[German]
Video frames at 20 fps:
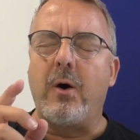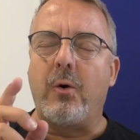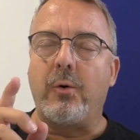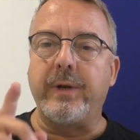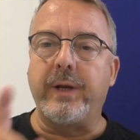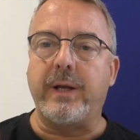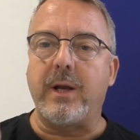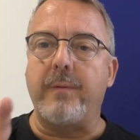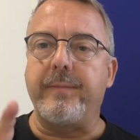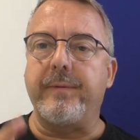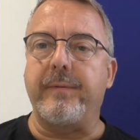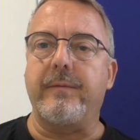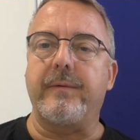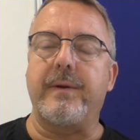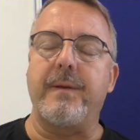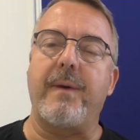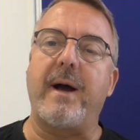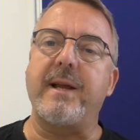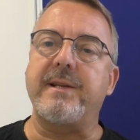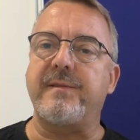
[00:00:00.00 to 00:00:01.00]
Und ich glaube,
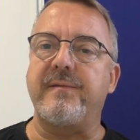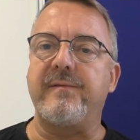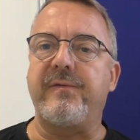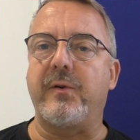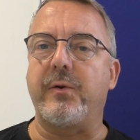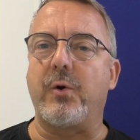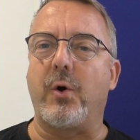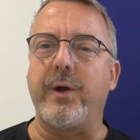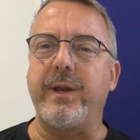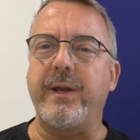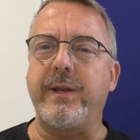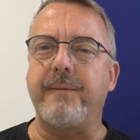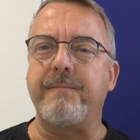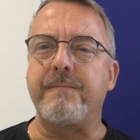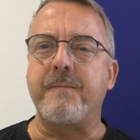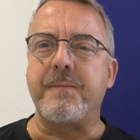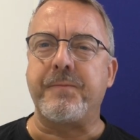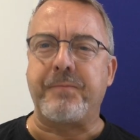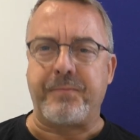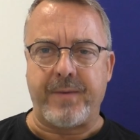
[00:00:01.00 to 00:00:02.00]
die meisten von euch
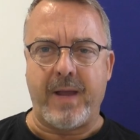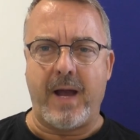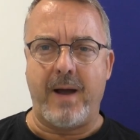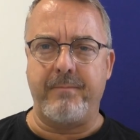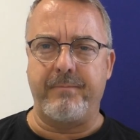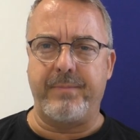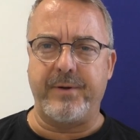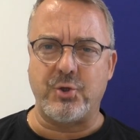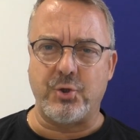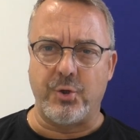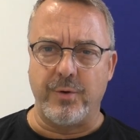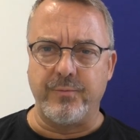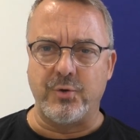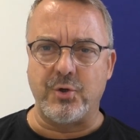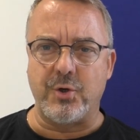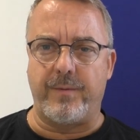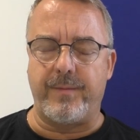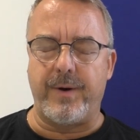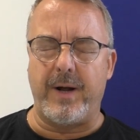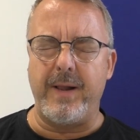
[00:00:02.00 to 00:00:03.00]
haben bestimmt
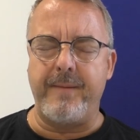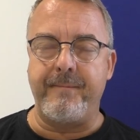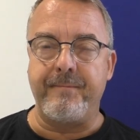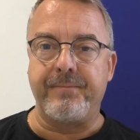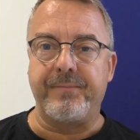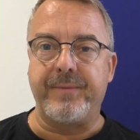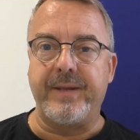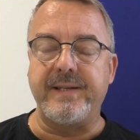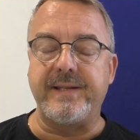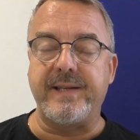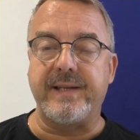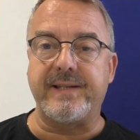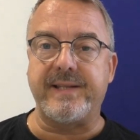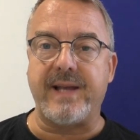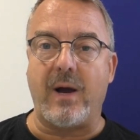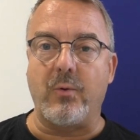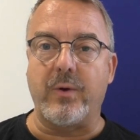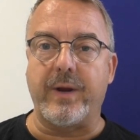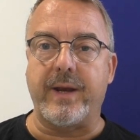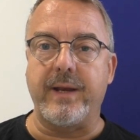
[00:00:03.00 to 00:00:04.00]
schon mal diese
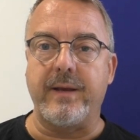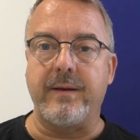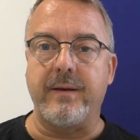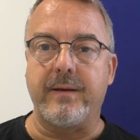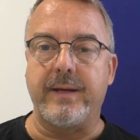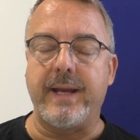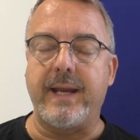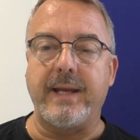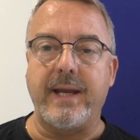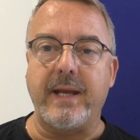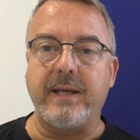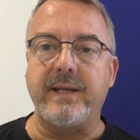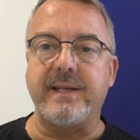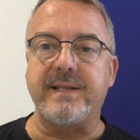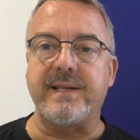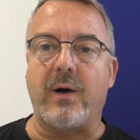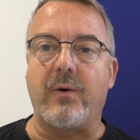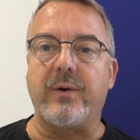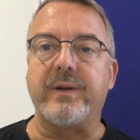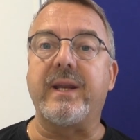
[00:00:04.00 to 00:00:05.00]
sauren, nee, nicht die
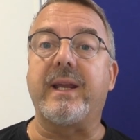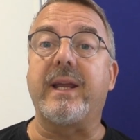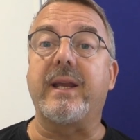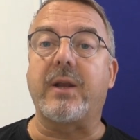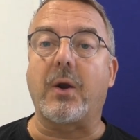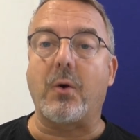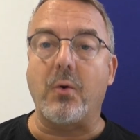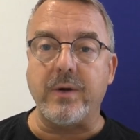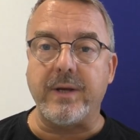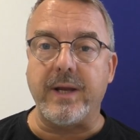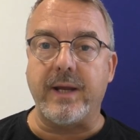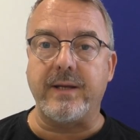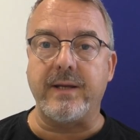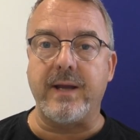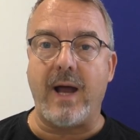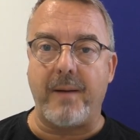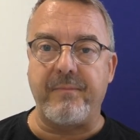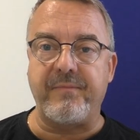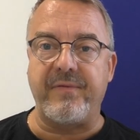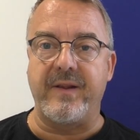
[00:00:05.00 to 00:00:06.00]
sauren, die
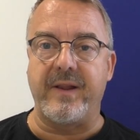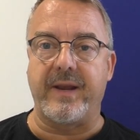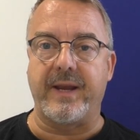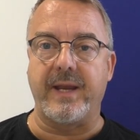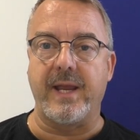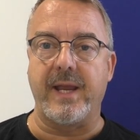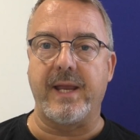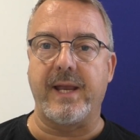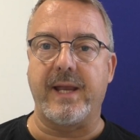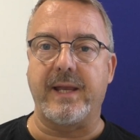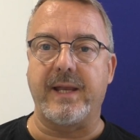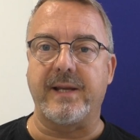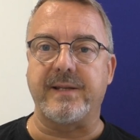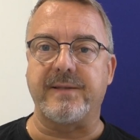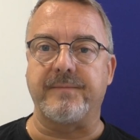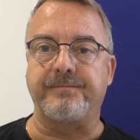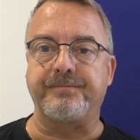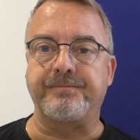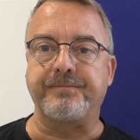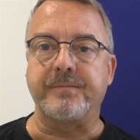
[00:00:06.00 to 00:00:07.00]
getrockneten Apfelringe
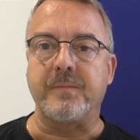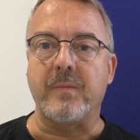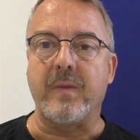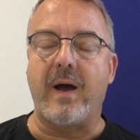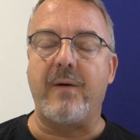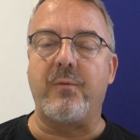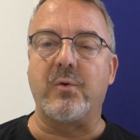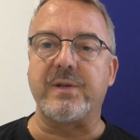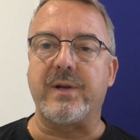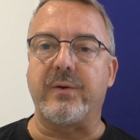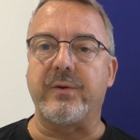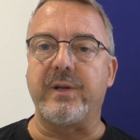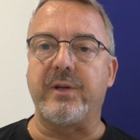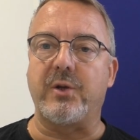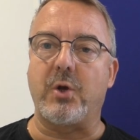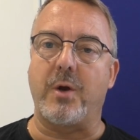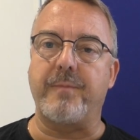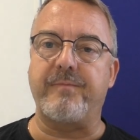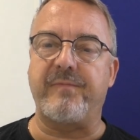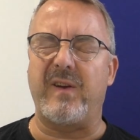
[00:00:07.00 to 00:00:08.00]
gegessen. Ja, wo es auch
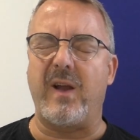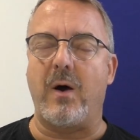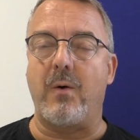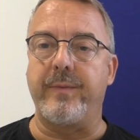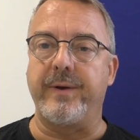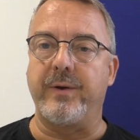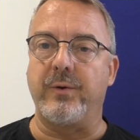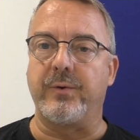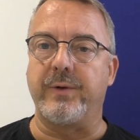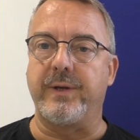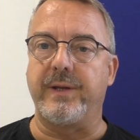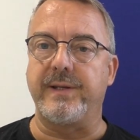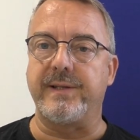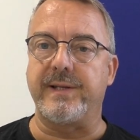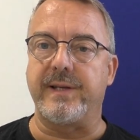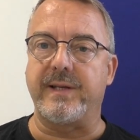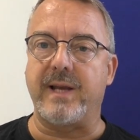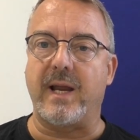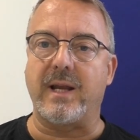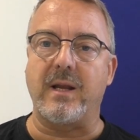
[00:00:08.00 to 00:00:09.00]
die Dörrpflaumen und
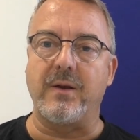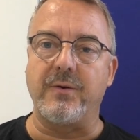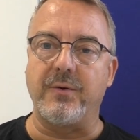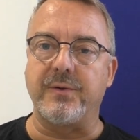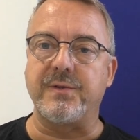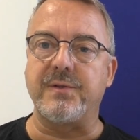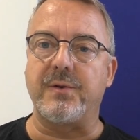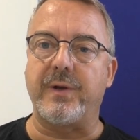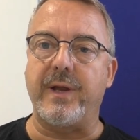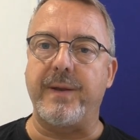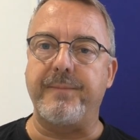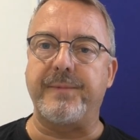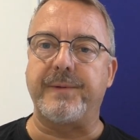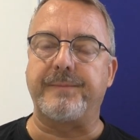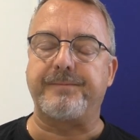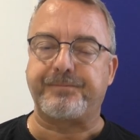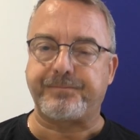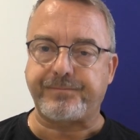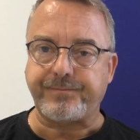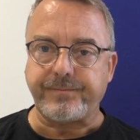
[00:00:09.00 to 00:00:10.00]
diese Datteln und so gibt.
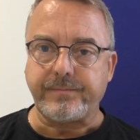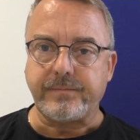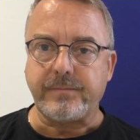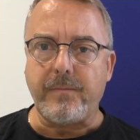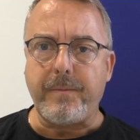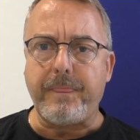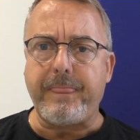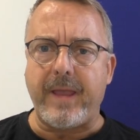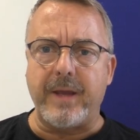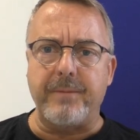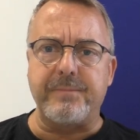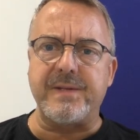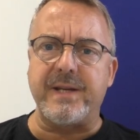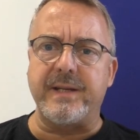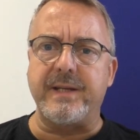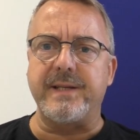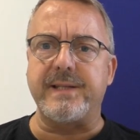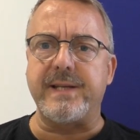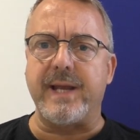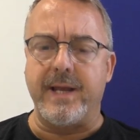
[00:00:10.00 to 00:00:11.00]
Gibt es ja
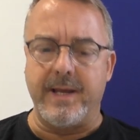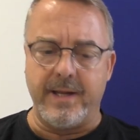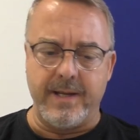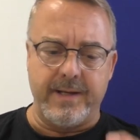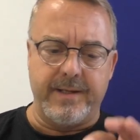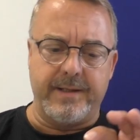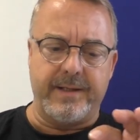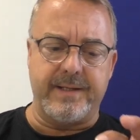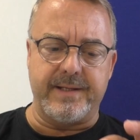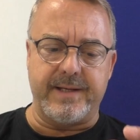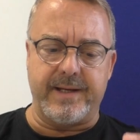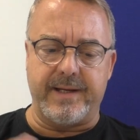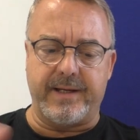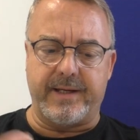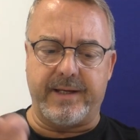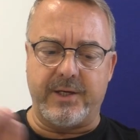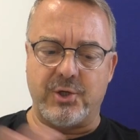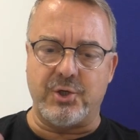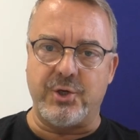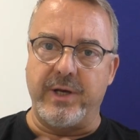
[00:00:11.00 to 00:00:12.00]
diese, diese
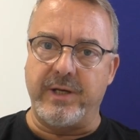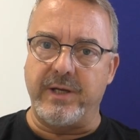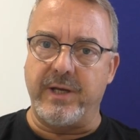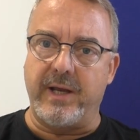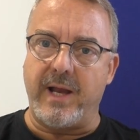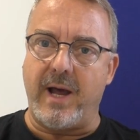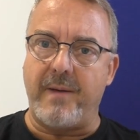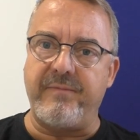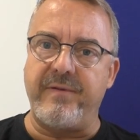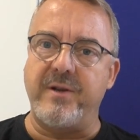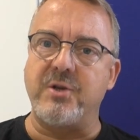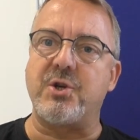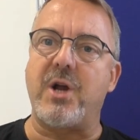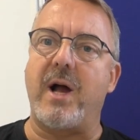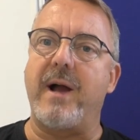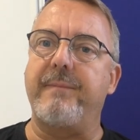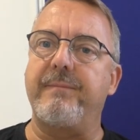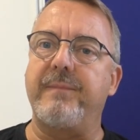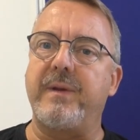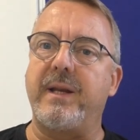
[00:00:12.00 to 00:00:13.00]
geschnittenen
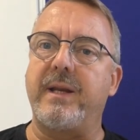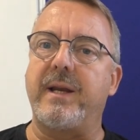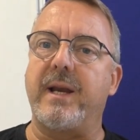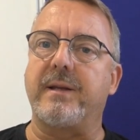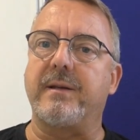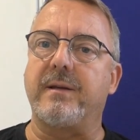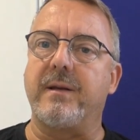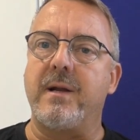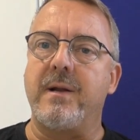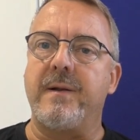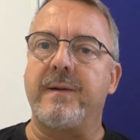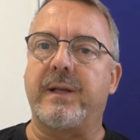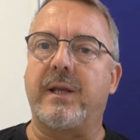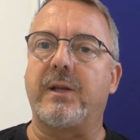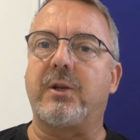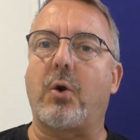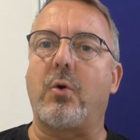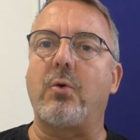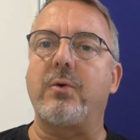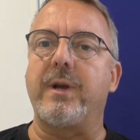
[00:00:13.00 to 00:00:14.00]
Apfelscheiben, die dann
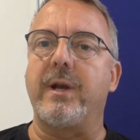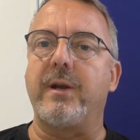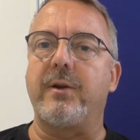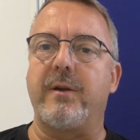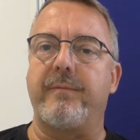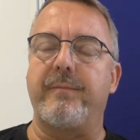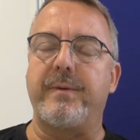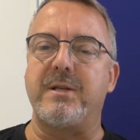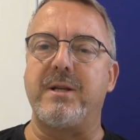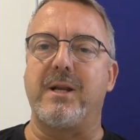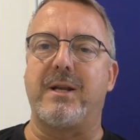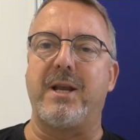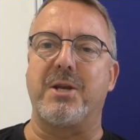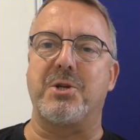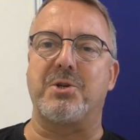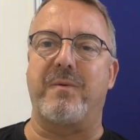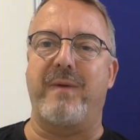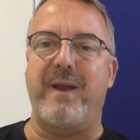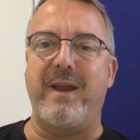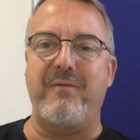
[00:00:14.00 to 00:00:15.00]
getrocknet, ein bisschen
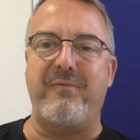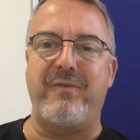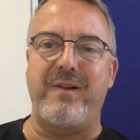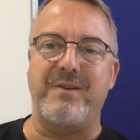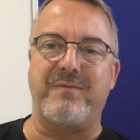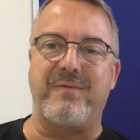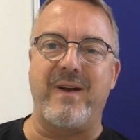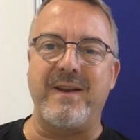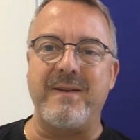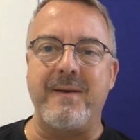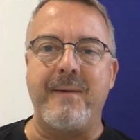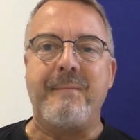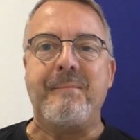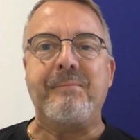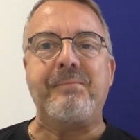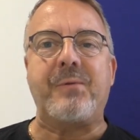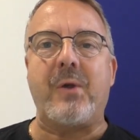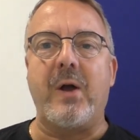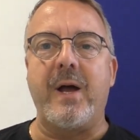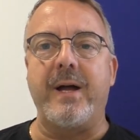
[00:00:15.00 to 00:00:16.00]
geschwefelt werden,
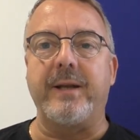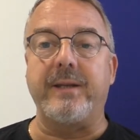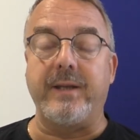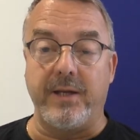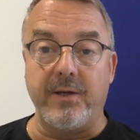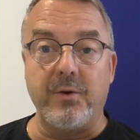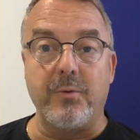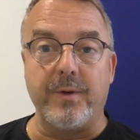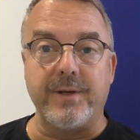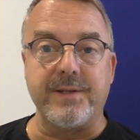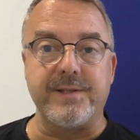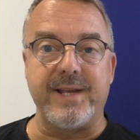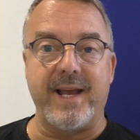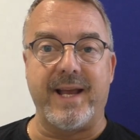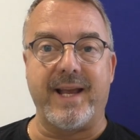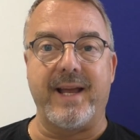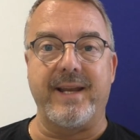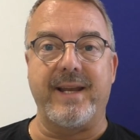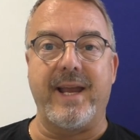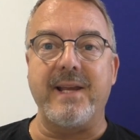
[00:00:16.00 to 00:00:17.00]
äh, die ich übrigens
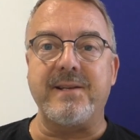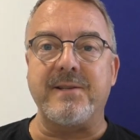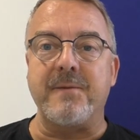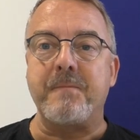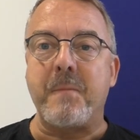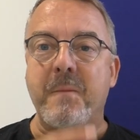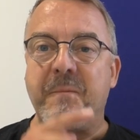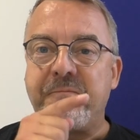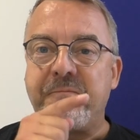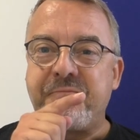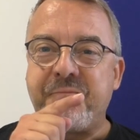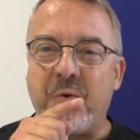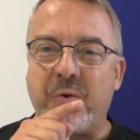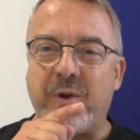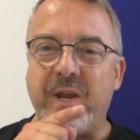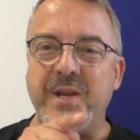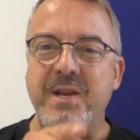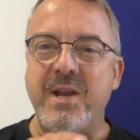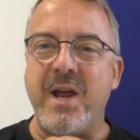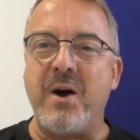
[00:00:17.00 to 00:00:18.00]
sehr gern esse. Und
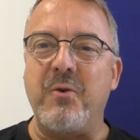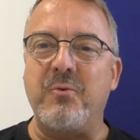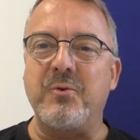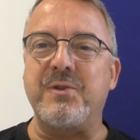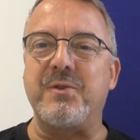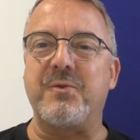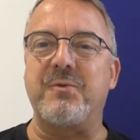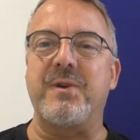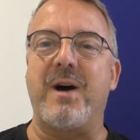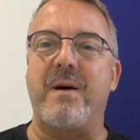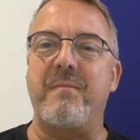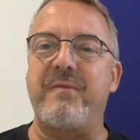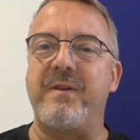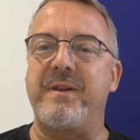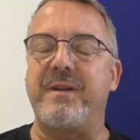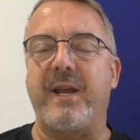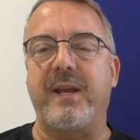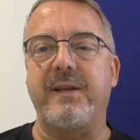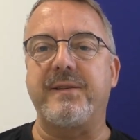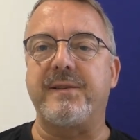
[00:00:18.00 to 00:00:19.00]
genau so einen
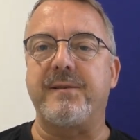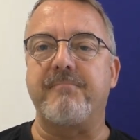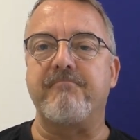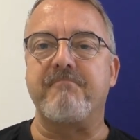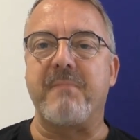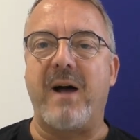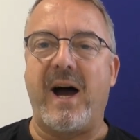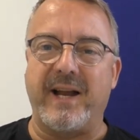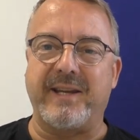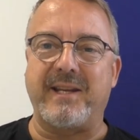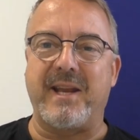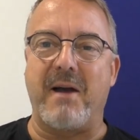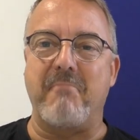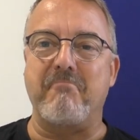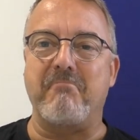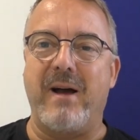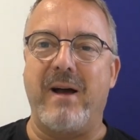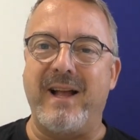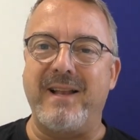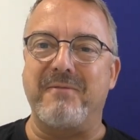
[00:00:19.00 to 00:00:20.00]
Apfeltaste hat er.
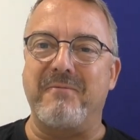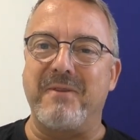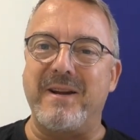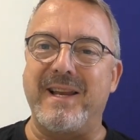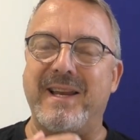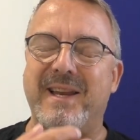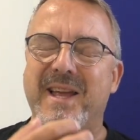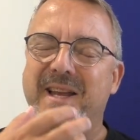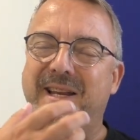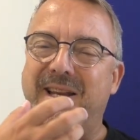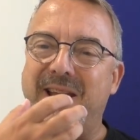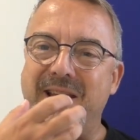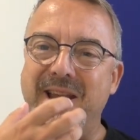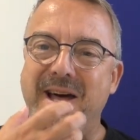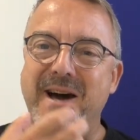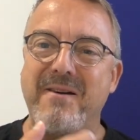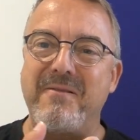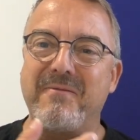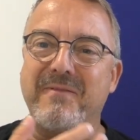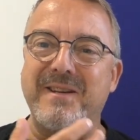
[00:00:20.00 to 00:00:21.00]
Also wirklich,
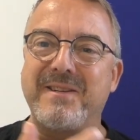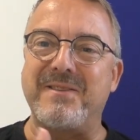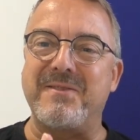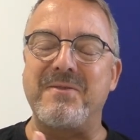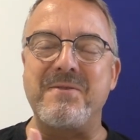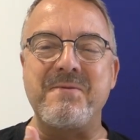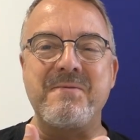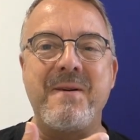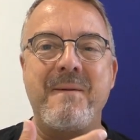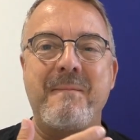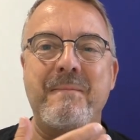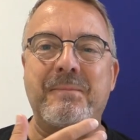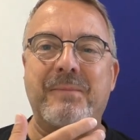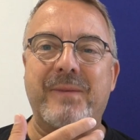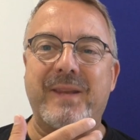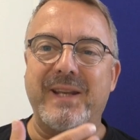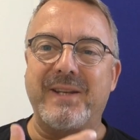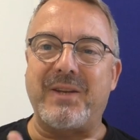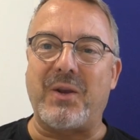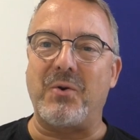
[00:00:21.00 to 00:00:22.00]
genau wie so ein
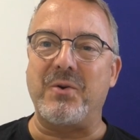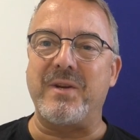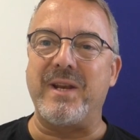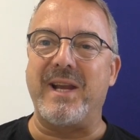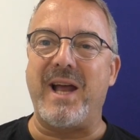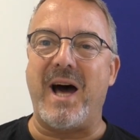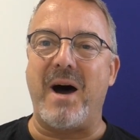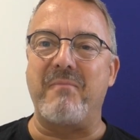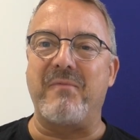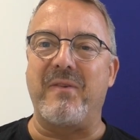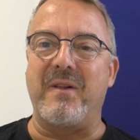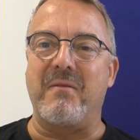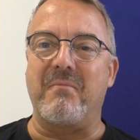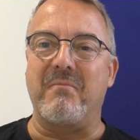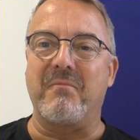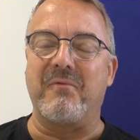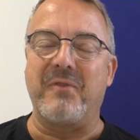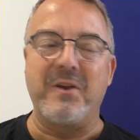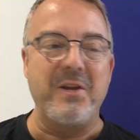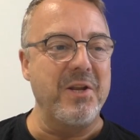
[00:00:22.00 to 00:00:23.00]
getrockneter Apfel.
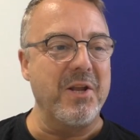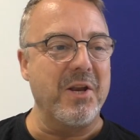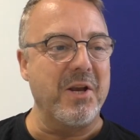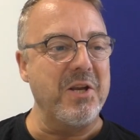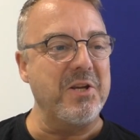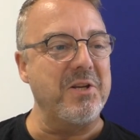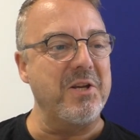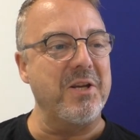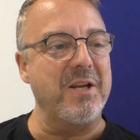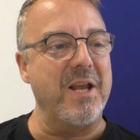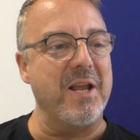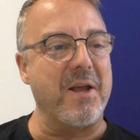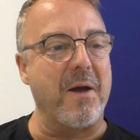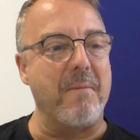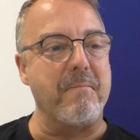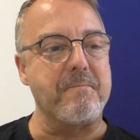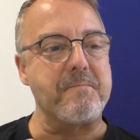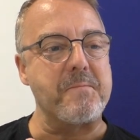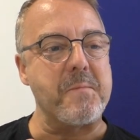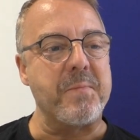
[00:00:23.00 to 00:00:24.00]
Finde ich richtig
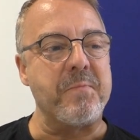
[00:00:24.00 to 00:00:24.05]
lecker.